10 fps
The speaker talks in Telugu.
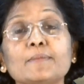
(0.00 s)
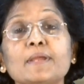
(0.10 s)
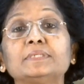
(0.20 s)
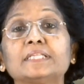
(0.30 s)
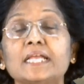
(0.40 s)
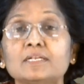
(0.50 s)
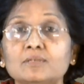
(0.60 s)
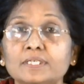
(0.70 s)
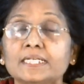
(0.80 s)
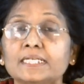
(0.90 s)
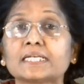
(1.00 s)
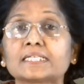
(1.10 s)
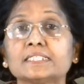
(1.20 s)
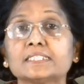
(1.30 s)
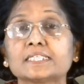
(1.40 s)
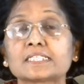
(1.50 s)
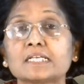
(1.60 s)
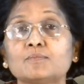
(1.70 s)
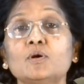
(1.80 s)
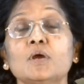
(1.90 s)
మేము దేనిలో నిర్లక్ష్యం
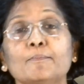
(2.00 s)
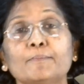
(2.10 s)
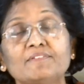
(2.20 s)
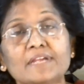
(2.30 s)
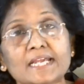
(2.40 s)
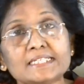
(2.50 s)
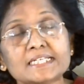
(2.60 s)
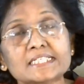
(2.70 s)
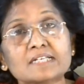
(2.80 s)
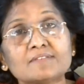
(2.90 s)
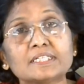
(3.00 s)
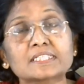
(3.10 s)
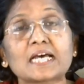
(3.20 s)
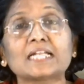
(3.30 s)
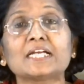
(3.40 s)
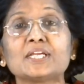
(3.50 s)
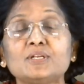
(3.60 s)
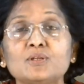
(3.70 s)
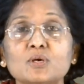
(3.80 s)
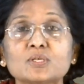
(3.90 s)
చేసాము మేము ఏం చేసామని చేశామని చాలా
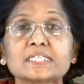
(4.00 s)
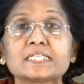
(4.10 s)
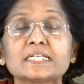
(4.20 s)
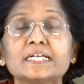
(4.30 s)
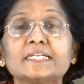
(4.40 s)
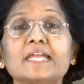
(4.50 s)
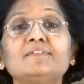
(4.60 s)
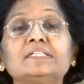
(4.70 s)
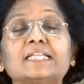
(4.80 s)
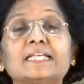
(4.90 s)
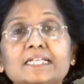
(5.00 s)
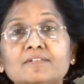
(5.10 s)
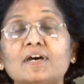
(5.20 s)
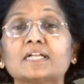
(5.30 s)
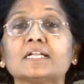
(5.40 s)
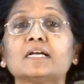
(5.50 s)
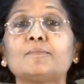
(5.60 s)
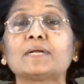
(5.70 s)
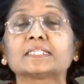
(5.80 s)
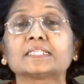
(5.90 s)
ఇన్నోసెంట్గా ఏమీ తెలియని వారిలాగా
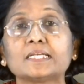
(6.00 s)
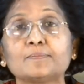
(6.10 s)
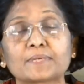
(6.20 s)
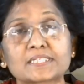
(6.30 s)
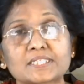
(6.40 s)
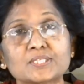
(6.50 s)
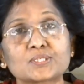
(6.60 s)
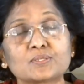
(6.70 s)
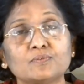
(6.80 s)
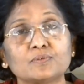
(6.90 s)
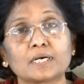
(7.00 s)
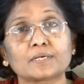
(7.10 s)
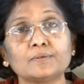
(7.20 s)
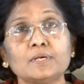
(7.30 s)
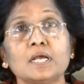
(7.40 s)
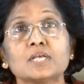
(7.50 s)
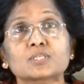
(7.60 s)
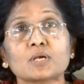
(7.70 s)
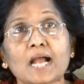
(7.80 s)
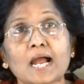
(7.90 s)
మళ్ళీ తిరిగి ప్రశ్నిస్తూ ఉన్నారు
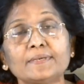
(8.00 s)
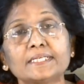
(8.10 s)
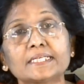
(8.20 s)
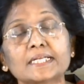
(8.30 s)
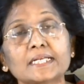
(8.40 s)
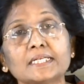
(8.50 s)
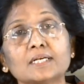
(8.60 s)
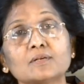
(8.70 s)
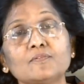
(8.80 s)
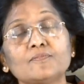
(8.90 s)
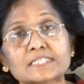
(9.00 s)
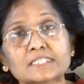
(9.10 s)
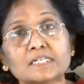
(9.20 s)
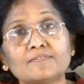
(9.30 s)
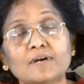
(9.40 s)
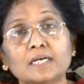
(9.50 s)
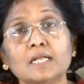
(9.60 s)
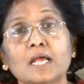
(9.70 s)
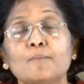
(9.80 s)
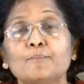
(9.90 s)
సో కాబట్టి ఇక్కడ అంటున్నారు ఫస్ట్ ఆఫ్ ఆల్
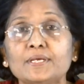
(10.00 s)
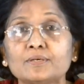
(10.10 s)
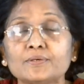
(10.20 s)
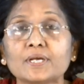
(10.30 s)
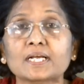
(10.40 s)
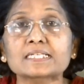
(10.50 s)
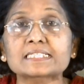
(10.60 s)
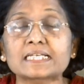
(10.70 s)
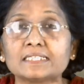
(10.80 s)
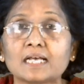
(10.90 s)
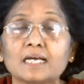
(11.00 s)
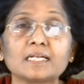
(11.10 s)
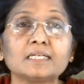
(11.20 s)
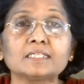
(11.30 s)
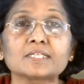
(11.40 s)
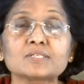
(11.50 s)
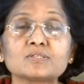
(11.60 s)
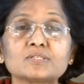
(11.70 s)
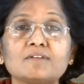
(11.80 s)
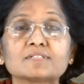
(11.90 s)
మీరు ఈ యొక్క సన్నిధానానికి
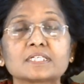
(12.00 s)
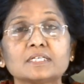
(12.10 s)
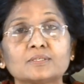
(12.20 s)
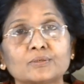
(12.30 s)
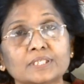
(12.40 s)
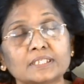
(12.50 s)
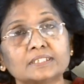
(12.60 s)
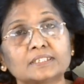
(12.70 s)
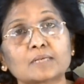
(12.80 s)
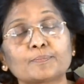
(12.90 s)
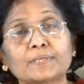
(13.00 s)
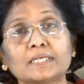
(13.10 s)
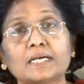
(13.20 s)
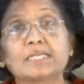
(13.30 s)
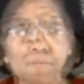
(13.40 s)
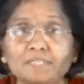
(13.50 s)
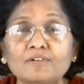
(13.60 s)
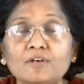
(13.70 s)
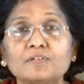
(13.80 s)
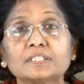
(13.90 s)
తీసుకురావాల్సిన కృతజ్ఞత అర్పణలు కానీ
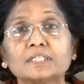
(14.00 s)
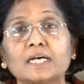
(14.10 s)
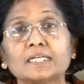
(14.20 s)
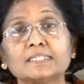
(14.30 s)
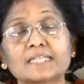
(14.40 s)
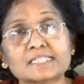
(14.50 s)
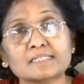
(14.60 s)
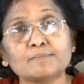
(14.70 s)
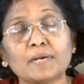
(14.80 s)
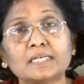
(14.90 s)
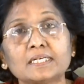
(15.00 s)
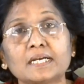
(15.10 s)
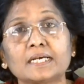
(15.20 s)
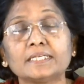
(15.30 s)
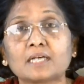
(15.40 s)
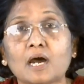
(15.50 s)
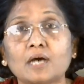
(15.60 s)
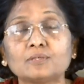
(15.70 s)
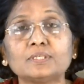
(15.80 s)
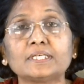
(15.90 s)
పదవ వంతు కానీ దశం భాగం కానీ
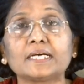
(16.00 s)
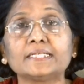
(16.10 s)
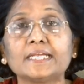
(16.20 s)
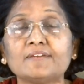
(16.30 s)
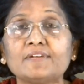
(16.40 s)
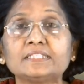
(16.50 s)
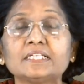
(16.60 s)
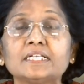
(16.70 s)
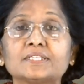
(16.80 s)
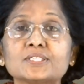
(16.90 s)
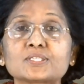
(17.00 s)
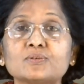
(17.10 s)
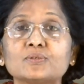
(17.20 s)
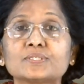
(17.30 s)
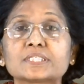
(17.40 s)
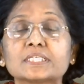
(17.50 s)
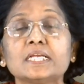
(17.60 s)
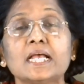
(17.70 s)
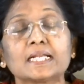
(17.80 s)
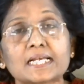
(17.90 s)
కానుకలు కానీ ఏవైతే నేను తీసుకొని వచ్చి
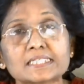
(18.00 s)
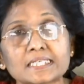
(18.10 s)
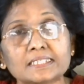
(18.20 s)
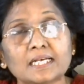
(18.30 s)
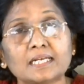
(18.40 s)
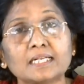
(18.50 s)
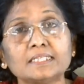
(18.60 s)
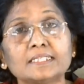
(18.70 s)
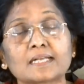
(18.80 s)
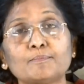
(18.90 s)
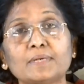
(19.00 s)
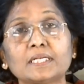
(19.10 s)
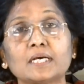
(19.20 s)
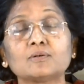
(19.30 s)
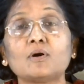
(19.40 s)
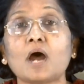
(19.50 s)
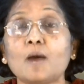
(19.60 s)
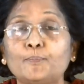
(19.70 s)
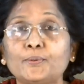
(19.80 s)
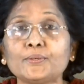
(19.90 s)
నా సన్నిధానానికి రమ్మన్నానో
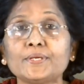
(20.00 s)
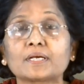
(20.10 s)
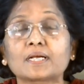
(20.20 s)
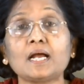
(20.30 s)
అప్పుడు యొక్క